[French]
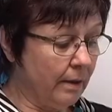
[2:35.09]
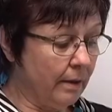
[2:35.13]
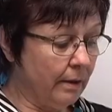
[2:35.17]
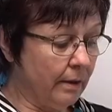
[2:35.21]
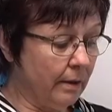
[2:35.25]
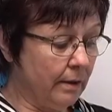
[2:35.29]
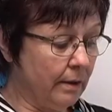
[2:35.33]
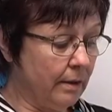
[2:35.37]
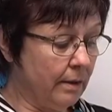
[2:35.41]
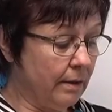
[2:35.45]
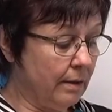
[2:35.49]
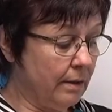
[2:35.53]

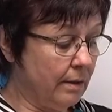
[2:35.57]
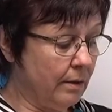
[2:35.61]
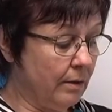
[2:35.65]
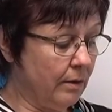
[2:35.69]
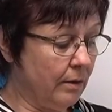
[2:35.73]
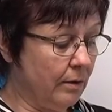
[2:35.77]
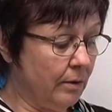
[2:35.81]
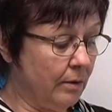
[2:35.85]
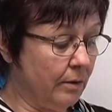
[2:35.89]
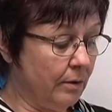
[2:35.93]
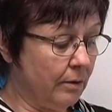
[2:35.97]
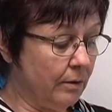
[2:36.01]
Et
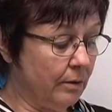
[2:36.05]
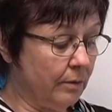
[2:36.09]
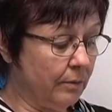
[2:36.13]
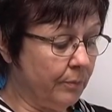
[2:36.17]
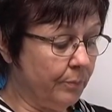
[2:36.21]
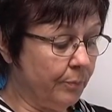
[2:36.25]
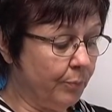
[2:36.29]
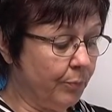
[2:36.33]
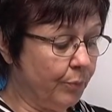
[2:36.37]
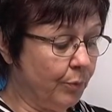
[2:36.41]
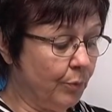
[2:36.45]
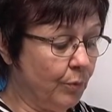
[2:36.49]
euh,
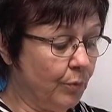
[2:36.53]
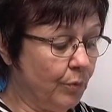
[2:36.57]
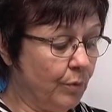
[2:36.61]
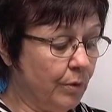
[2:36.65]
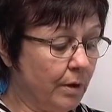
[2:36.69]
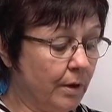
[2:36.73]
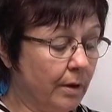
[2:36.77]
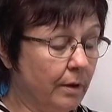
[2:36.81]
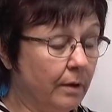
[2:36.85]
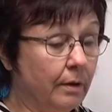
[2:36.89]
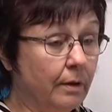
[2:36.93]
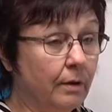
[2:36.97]

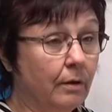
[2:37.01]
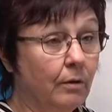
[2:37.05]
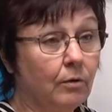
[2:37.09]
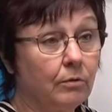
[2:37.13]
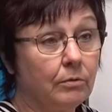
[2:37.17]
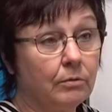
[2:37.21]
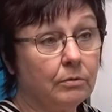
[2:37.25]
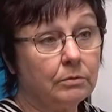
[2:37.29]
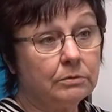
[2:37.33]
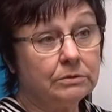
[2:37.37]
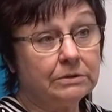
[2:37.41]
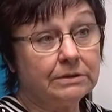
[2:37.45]
pour, euh,
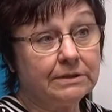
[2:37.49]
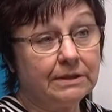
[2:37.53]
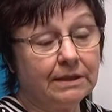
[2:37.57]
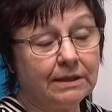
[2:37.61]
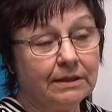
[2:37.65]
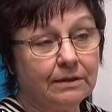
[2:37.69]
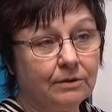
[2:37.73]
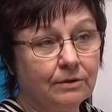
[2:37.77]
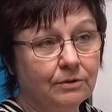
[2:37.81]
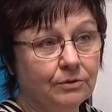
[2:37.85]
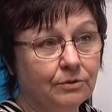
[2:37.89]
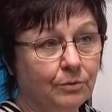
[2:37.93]
on sait
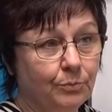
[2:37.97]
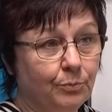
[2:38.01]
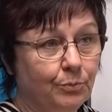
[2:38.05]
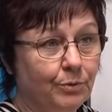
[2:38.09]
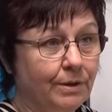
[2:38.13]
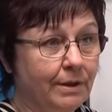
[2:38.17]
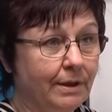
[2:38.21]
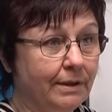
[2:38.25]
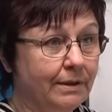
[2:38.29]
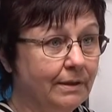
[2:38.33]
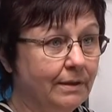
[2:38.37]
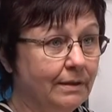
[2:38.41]
que depuis
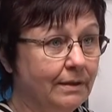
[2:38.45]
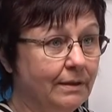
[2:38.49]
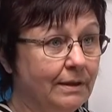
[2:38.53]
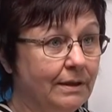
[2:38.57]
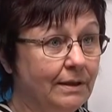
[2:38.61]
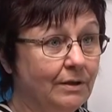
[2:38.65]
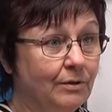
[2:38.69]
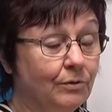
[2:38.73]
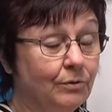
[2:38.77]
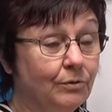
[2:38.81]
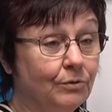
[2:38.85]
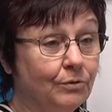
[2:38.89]
l'an
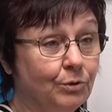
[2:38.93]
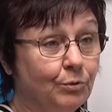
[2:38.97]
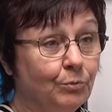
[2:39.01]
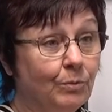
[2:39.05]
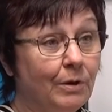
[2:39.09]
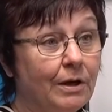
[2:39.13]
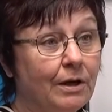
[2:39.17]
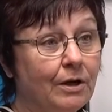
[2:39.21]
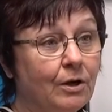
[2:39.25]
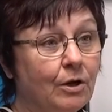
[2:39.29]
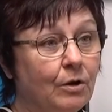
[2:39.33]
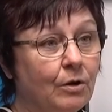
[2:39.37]
dernier, on
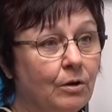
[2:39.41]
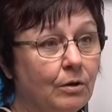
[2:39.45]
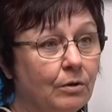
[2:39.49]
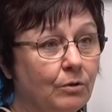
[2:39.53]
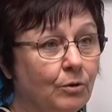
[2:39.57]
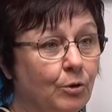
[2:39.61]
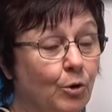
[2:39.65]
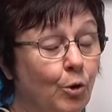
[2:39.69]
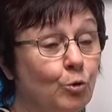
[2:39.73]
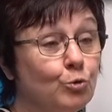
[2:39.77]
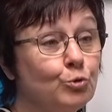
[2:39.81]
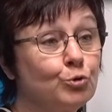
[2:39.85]
doit
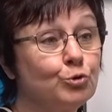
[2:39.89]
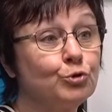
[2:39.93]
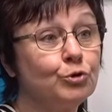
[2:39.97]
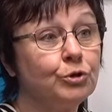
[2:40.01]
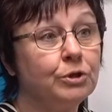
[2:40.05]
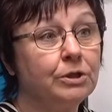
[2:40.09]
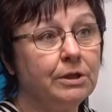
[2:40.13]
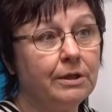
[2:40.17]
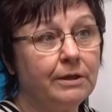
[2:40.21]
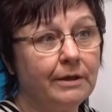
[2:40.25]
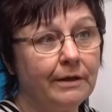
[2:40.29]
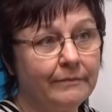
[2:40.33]

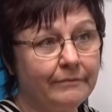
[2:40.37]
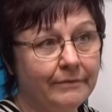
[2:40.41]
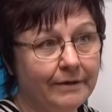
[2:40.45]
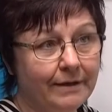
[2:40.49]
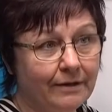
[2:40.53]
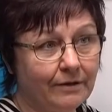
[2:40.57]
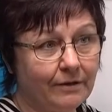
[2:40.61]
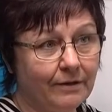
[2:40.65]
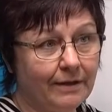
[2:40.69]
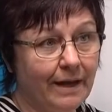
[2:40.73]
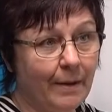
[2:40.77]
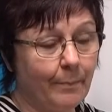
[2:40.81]
conjuguer
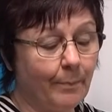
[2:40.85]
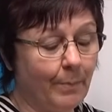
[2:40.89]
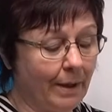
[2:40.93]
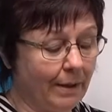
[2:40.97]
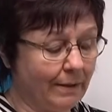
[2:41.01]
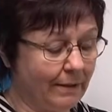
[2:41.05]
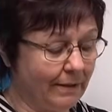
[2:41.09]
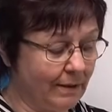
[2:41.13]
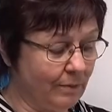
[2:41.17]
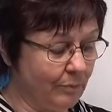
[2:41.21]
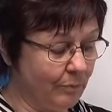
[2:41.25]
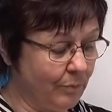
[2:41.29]
avec euh, la
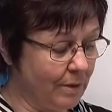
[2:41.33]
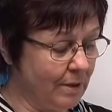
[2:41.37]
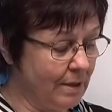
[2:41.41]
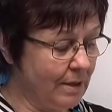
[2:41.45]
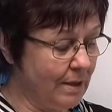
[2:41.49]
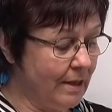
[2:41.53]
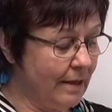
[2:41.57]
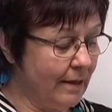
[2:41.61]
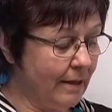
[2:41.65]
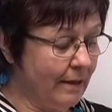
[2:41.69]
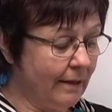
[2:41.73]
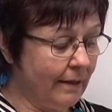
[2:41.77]

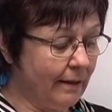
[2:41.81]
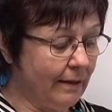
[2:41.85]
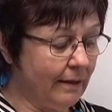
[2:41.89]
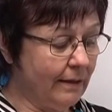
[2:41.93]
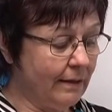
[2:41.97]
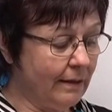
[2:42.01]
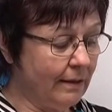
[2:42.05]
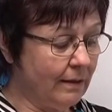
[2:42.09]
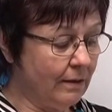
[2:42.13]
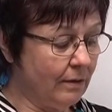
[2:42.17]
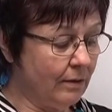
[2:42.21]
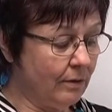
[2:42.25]
pandémie
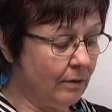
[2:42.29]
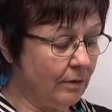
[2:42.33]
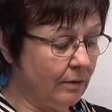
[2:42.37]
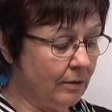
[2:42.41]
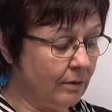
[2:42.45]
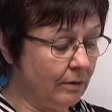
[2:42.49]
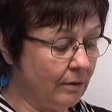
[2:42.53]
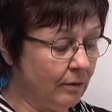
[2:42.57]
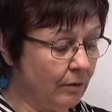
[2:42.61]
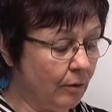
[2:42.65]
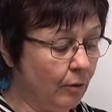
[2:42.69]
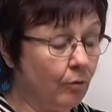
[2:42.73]
et
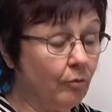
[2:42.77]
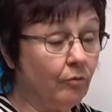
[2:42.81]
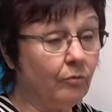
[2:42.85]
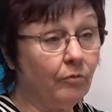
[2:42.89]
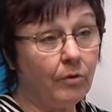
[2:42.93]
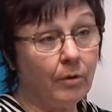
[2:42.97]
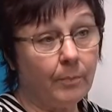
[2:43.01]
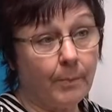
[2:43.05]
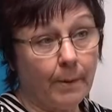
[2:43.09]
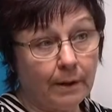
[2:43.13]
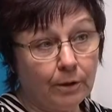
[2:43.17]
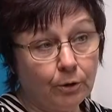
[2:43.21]
on
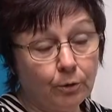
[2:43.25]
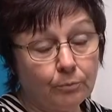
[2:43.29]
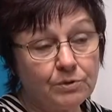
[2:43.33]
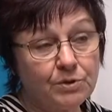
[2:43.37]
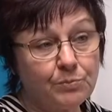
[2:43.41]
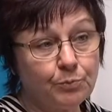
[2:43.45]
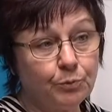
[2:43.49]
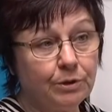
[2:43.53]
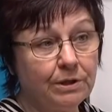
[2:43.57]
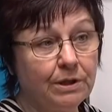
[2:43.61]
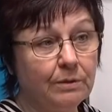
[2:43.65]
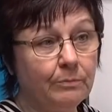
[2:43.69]
va parler un
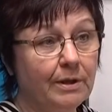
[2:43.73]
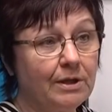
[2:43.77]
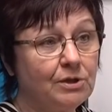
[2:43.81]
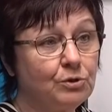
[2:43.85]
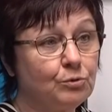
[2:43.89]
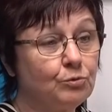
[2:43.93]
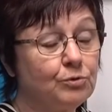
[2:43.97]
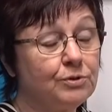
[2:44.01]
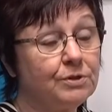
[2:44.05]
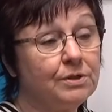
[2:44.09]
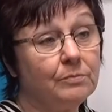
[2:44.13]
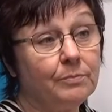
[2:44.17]
petit peu des
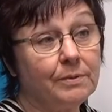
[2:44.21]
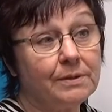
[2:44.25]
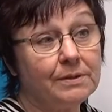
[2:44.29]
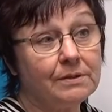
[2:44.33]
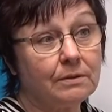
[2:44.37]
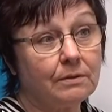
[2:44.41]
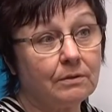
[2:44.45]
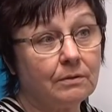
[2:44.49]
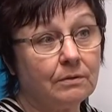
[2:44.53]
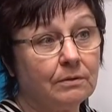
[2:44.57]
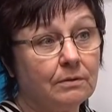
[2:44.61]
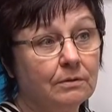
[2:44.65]
masques aussi parce
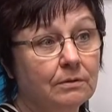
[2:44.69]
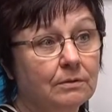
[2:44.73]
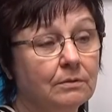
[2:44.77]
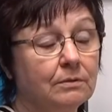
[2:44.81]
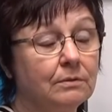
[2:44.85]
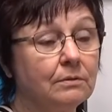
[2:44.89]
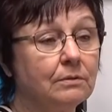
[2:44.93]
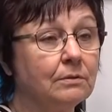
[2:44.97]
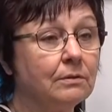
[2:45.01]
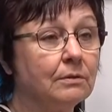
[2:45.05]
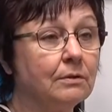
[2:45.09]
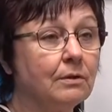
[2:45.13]
que
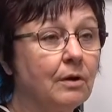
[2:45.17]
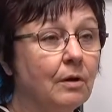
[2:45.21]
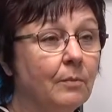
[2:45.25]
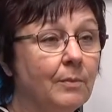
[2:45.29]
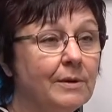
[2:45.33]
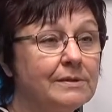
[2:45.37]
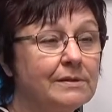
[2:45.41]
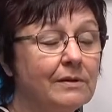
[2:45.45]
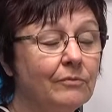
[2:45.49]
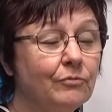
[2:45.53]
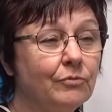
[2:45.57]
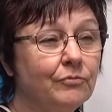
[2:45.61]

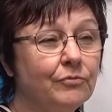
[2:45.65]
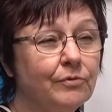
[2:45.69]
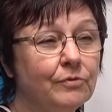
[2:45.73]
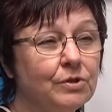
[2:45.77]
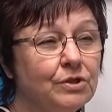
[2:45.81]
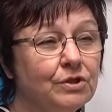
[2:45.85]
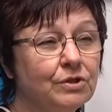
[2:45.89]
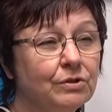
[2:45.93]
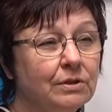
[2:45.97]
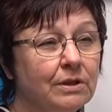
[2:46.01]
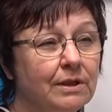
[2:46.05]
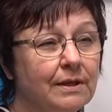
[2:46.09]
comment ça va
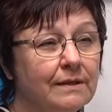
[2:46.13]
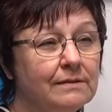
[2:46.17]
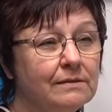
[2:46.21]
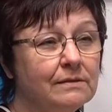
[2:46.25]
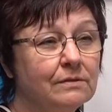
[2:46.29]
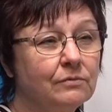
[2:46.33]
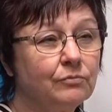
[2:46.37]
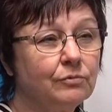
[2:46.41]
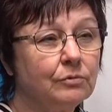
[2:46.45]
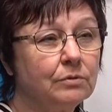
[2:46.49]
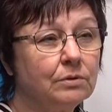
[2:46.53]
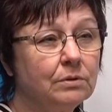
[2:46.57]
fonctionner à ce
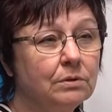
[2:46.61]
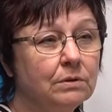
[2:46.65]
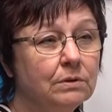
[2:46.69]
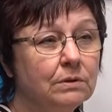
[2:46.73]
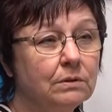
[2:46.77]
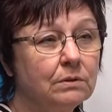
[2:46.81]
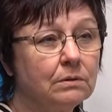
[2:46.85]
niveau-là.